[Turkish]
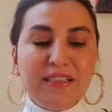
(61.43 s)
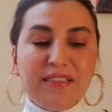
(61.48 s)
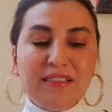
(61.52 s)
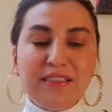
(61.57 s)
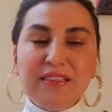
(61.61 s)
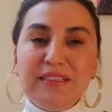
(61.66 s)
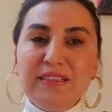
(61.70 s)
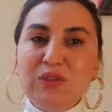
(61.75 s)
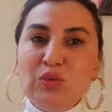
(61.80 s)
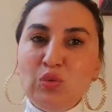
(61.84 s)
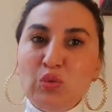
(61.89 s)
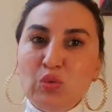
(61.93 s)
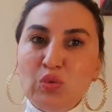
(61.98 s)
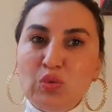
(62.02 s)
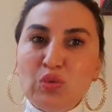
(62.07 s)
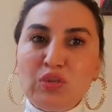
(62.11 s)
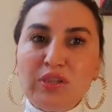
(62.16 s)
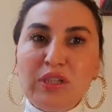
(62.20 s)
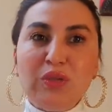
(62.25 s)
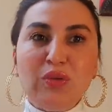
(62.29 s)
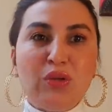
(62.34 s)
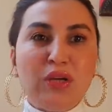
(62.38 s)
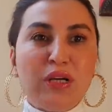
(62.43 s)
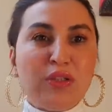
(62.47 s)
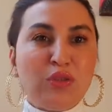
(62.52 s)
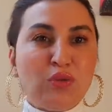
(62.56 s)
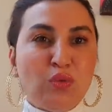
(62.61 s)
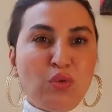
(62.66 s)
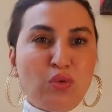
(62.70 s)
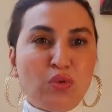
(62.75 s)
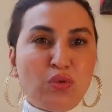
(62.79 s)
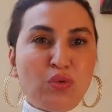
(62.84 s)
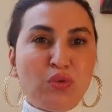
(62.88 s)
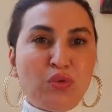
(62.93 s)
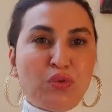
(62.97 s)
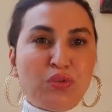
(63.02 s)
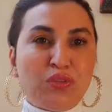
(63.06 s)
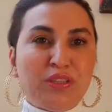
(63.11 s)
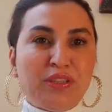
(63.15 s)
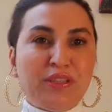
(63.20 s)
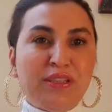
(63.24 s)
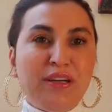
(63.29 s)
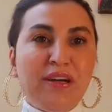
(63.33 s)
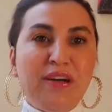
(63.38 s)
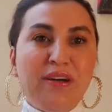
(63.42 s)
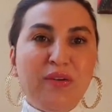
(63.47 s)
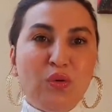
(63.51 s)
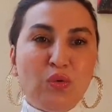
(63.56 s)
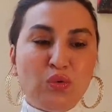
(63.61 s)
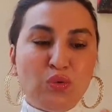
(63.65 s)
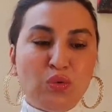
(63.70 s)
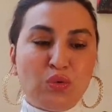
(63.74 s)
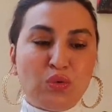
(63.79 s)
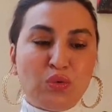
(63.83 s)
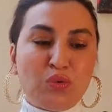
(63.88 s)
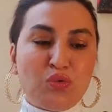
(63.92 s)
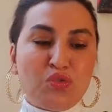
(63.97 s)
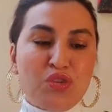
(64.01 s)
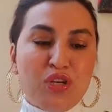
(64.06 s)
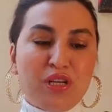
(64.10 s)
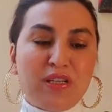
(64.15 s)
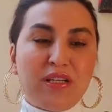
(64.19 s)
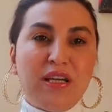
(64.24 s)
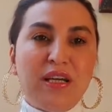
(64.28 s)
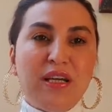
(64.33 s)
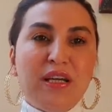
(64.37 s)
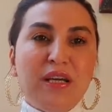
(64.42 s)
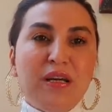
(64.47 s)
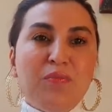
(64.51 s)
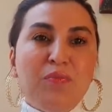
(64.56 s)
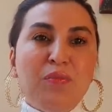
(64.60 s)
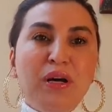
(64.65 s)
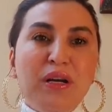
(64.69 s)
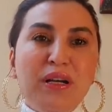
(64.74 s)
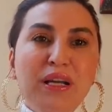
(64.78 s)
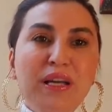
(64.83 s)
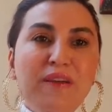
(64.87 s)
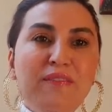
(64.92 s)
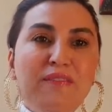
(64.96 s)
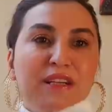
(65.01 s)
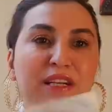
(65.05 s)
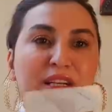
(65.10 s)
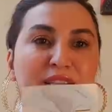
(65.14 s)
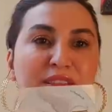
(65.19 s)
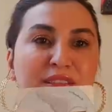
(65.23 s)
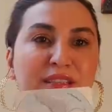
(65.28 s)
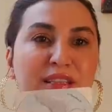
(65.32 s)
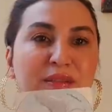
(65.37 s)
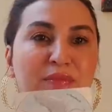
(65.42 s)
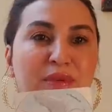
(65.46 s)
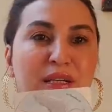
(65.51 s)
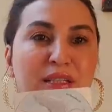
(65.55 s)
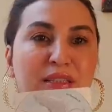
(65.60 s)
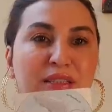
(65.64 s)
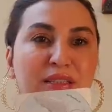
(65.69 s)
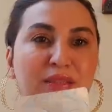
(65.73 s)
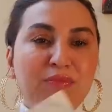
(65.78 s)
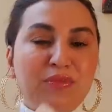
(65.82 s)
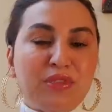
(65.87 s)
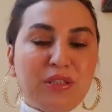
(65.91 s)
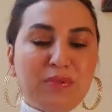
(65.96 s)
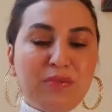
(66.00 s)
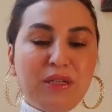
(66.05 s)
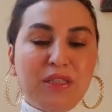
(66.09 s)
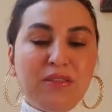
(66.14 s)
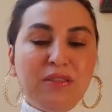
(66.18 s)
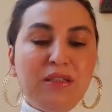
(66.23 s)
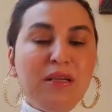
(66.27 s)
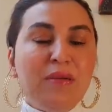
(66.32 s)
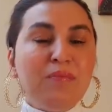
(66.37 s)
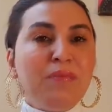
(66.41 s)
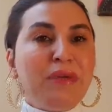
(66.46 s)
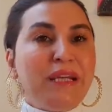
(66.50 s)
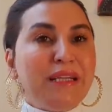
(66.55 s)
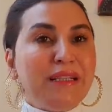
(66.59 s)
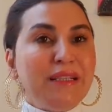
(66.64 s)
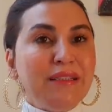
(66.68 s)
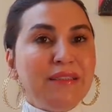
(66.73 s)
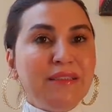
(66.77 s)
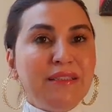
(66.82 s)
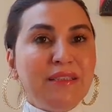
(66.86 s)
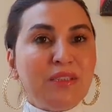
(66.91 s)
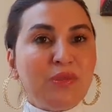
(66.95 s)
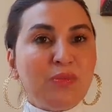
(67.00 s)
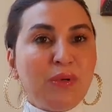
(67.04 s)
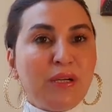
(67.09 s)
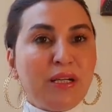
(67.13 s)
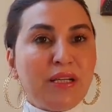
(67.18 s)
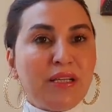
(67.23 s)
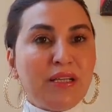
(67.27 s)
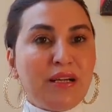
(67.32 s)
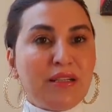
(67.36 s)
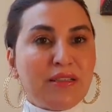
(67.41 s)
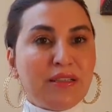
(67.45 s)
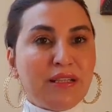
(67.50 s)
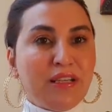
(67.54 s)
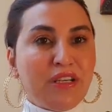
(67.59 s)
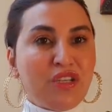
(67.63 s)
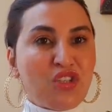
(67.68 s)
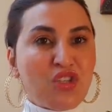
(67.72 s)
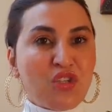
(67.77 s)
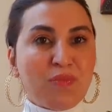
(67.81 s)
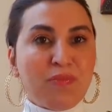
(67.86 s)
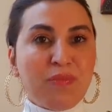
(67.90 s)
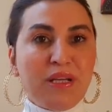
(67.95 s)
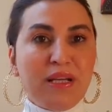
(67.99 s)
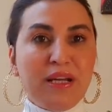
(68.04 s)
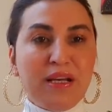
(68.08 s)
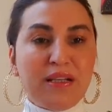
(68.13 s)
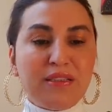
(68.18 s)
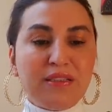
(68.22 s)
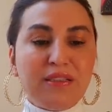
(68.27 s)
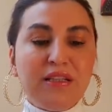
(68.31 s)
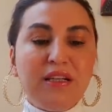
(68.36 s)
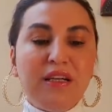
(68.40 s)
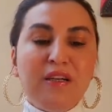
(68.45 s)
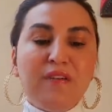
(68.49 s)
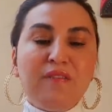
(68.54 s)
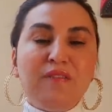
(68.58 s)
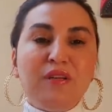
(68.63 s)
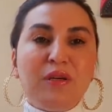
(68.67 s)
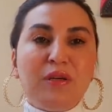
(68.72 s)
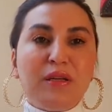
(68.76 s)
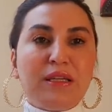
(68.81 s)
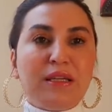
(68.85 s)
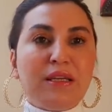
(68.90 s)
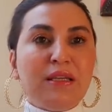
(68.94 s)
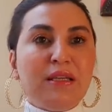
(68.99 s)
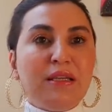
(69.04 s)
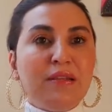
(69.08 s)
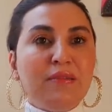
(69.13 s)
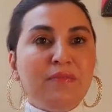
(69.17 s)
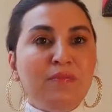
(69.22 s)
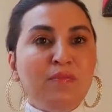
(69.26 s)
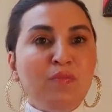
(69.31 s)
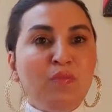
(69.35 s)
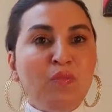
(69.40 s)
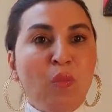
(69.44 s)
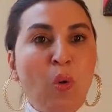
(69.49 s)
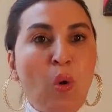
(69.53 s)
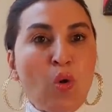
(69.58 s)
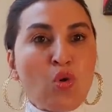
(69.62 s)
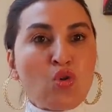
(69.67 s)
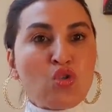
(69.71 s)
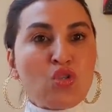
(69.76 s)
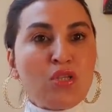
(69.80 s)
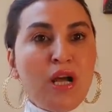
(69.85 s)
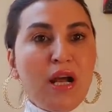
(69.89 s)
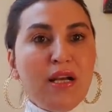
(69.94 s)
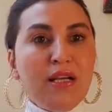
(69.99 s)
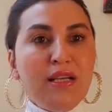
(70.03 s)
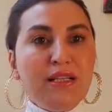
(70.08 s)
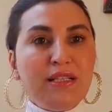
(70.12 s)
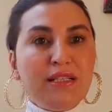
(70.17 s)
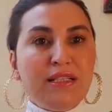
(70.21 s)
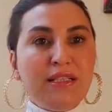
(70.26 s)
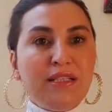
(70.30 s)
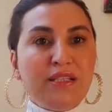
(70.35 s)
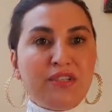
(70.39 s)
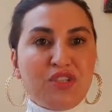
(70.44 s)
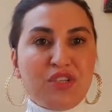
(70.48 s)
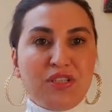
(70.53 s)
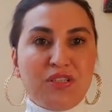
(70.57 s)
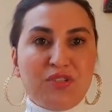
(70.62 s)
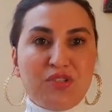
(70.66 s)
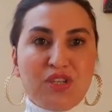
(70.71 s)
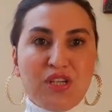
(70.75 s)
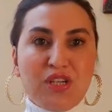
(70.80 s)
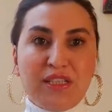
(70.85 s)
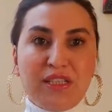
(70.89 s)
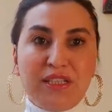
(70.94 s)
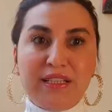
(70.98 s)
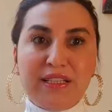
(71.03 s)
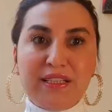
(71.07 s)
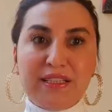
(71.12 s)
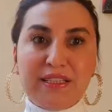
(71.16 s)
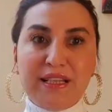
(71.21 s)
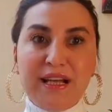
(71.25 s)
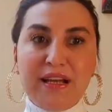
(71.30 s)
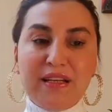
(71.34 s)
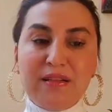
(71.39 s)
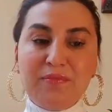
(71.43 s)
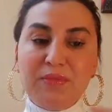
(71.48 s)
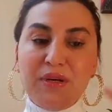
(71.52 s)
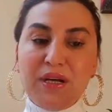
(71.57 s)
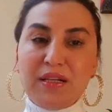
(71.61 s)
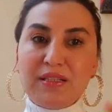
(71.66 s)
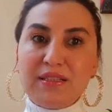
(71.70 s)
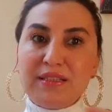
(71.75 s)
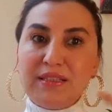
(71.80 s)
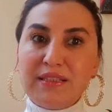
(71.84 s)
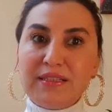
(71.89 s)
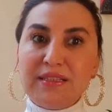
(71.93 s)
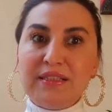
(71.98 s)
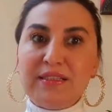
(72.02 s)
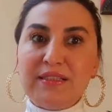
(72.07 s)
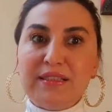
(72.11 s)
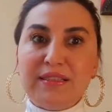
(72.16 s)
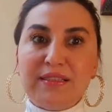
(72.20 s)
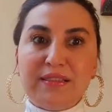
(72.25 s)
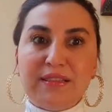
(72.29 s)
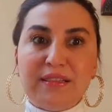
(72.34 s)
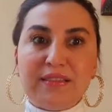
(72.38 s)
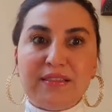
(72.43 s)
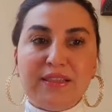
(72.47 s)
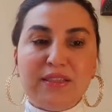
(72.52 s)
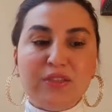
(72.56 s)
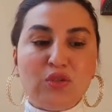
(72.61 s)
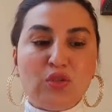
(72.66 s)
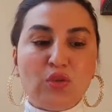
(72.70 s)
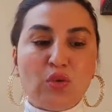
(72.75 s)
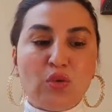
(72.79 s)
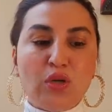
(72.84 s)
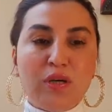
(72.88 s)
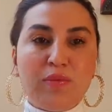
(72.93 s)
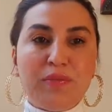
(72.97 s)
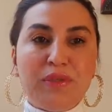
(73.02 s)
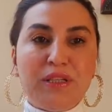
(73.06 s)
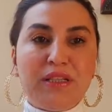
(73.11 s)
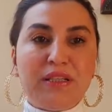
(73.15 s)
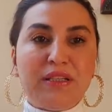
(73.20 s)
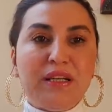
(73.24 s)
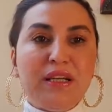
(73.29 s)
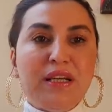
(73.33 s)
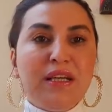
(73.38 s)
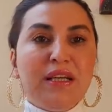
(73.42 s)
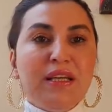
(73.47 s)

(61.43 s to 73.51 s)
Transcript: sizi duygusal olarak doğru noktada oturtacak. Para evreninize baktığım zaman beklediğiniz paralarda gecikmeler ve e, borçlarla ilgili yaşanacak krizler biraz sizi strese sokabilir.